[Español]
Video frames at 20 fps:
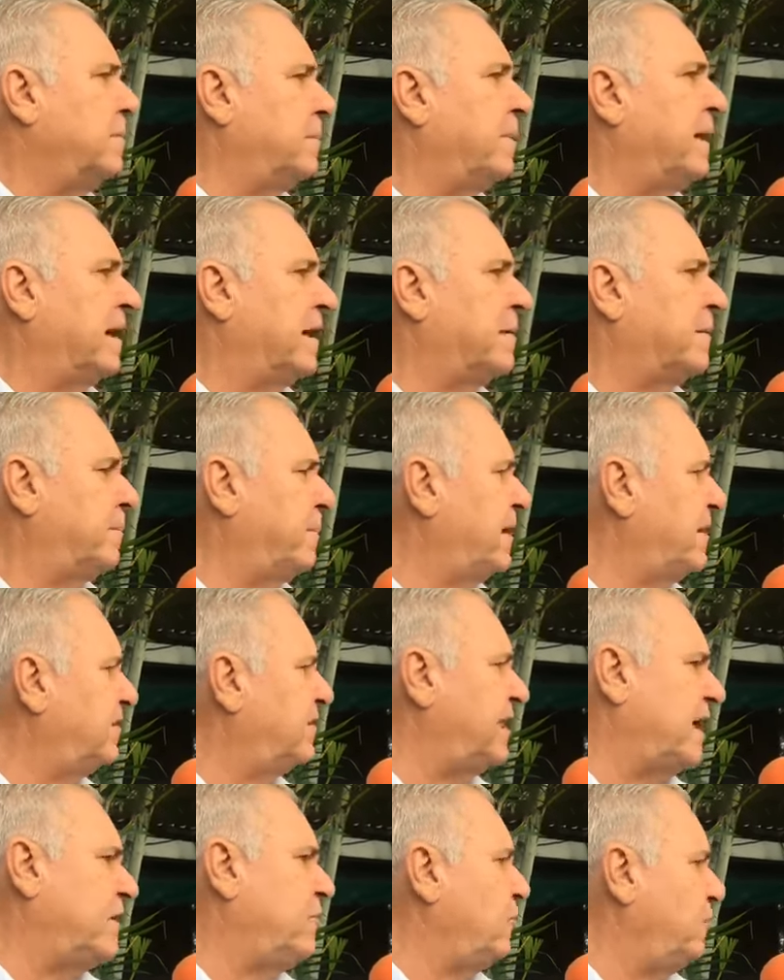para,
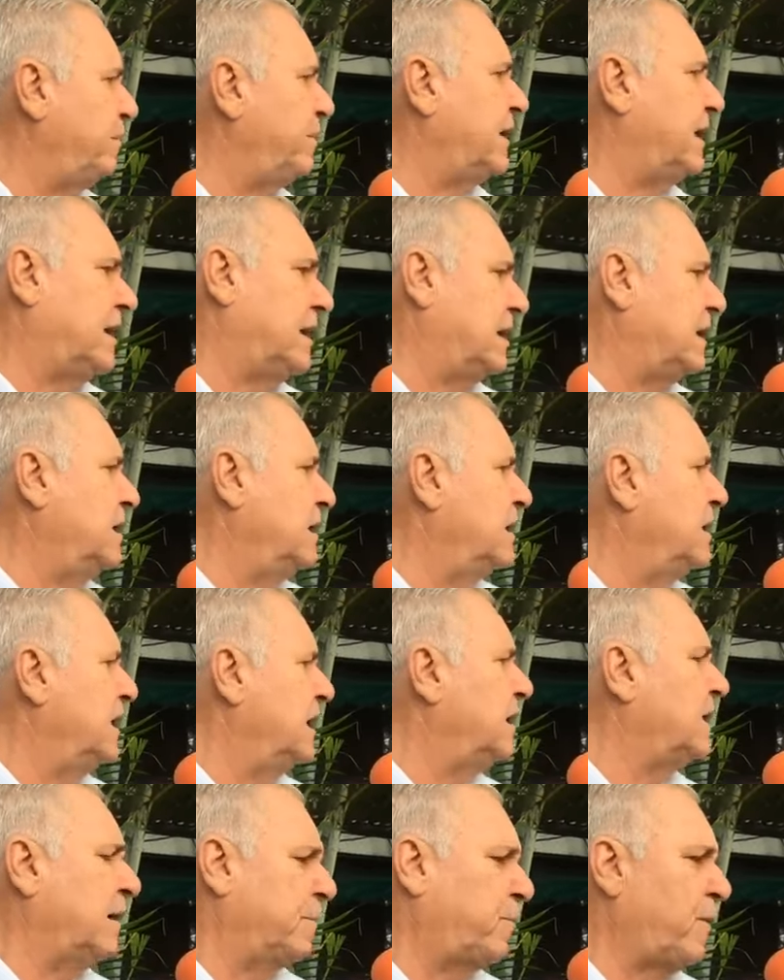este año y, para,
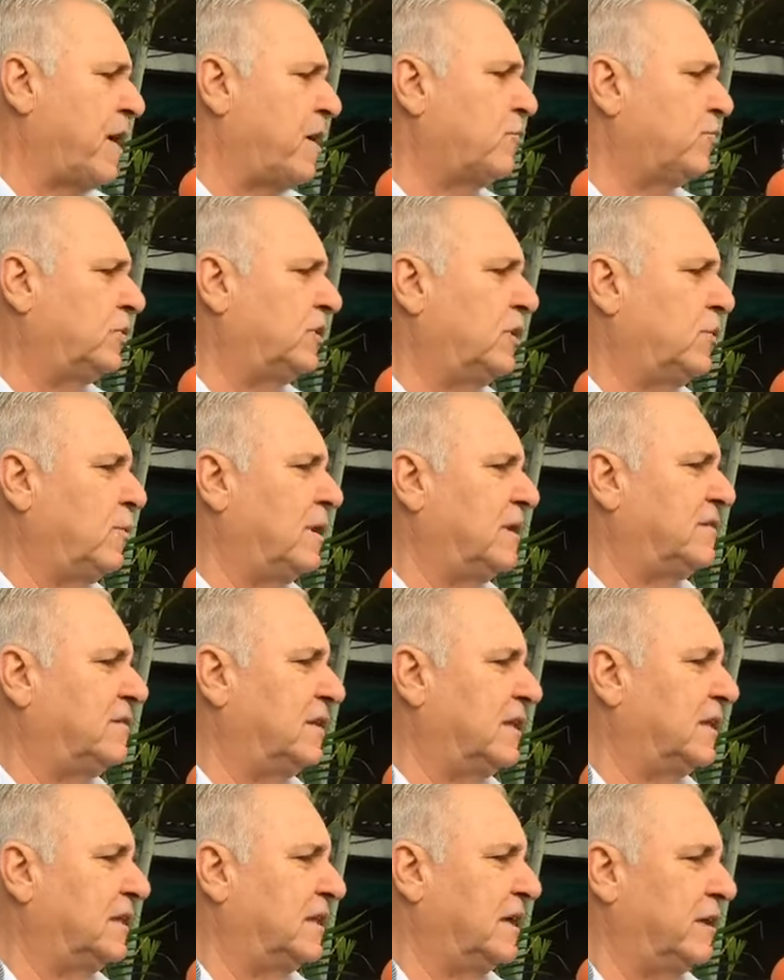y que puedan continuar el
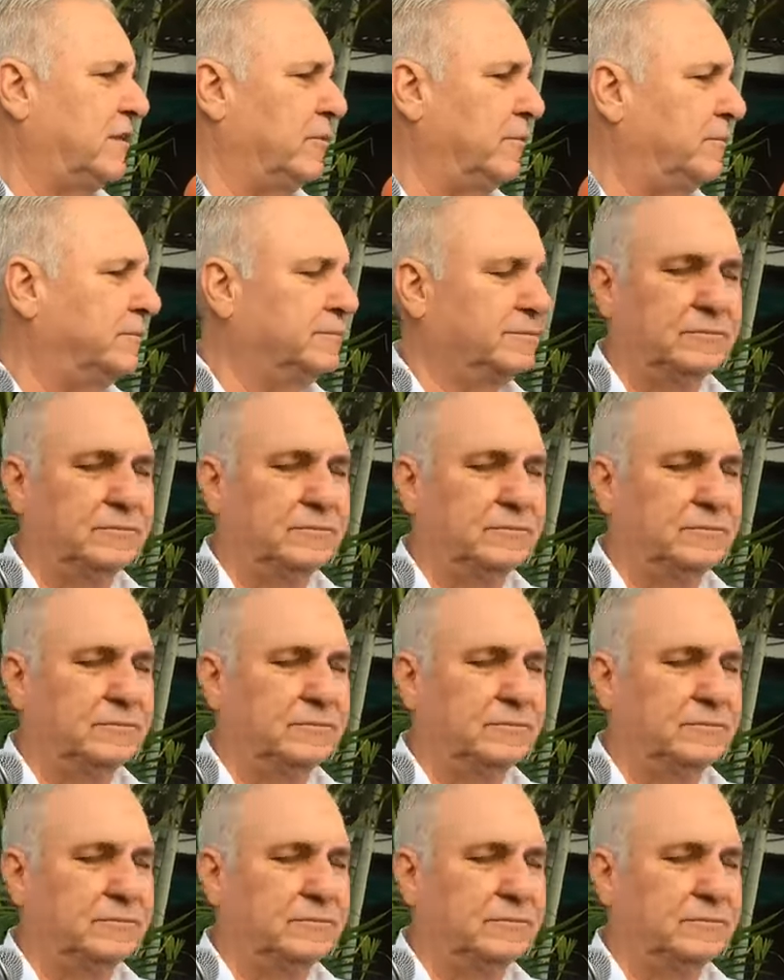siguiente año.